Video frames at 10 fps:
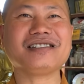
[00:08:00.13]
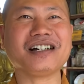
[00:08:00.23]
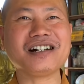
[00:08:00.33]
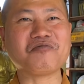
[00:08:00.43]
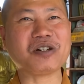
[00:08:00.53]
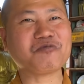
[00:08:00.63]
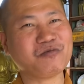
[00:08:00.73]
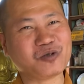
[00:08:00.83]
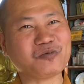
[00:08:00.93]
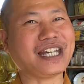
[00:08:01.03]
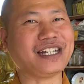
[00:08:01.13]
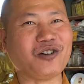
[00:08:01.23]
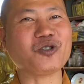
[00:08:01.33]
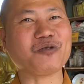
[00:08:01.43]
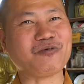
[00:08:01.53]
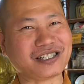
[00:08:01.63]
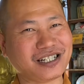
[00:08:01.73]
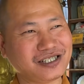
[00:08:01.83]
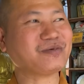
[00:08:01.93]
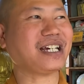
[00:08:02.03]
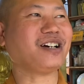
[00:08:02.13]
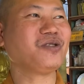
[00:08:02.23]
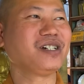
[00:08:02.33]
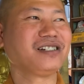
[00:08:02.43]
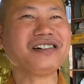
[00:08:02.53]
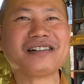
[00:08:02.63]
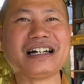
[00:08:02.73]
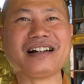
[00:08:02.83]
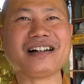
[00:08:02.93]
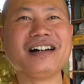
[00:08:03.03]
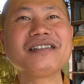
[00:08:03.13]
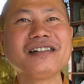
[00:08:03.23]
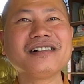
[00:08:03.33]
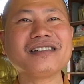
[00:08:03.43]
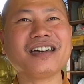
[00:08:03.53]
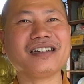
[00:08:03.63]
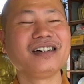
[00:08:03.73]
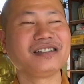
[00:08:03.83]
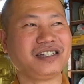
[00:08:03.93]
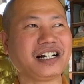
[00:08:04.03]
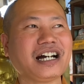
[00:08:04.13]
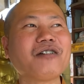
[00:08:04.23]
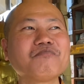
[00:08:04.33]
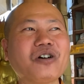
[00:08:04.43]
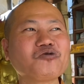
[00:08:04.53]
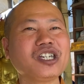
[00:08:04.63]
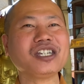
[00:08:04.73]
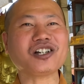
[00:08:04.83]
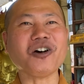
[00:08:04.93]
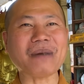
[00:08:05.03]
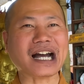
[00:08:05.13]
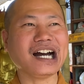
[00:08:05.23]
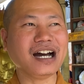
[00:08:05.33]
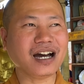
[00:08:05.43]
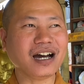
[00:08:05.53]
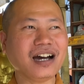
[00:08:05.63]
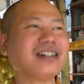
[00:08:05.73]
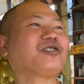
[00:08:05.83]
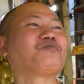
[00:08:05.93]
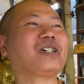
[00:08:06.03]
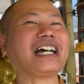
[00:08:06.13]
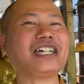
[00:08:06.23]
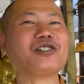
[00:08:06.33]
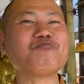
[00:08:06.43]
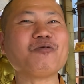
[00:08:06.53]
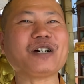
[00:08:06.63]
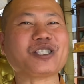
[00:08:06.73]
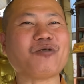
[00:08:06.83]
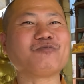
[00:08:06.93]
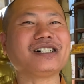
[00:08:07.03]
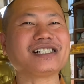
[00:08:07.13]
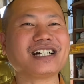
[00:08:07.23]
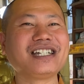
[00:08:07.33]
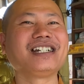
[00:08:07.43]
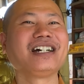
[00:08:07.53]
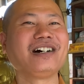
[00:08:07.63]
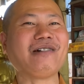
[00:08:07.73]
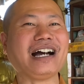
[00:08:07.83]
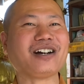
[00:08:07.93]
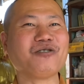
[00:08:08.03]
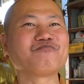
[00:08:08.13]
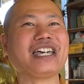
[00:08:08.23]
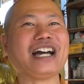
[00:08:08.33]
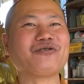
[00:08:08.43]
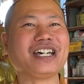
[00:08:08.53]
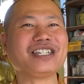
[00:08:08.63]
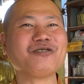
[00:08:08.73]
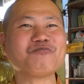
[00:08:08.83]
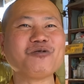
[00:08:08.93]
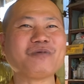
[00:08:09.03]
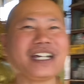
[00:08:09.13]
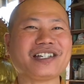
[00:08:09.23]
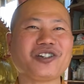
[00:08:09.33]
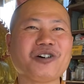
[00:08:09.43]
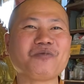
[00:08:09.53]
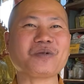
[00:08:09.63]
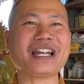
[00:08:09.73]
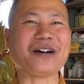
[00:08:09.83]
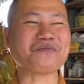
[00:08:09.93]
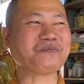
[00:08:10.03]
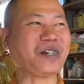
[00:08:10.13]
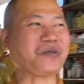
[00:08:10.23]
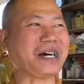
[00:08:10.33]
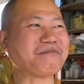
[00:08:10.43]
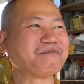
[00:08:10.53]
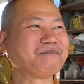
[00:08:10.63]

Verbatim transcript: những người quay phim cũng đầy đủ rồi, Phật tử cũng đầy đủ. Nhất là thế giới về truyền thông báo chí có mặt hết, cùng với thầy chúc phúc thầy tụng thời kinh và cùng nhau để chúc phúc thầy cho một cái lộc đầu năm.